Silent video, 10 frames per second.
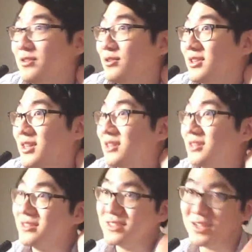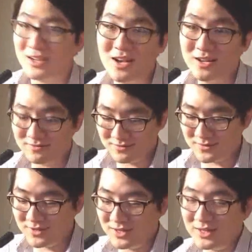그리고 일단은 제가
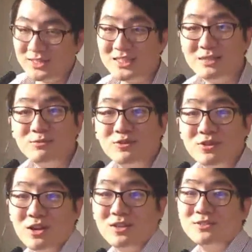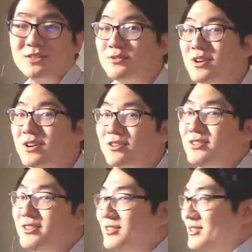집중한 집중한
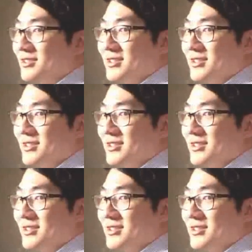거는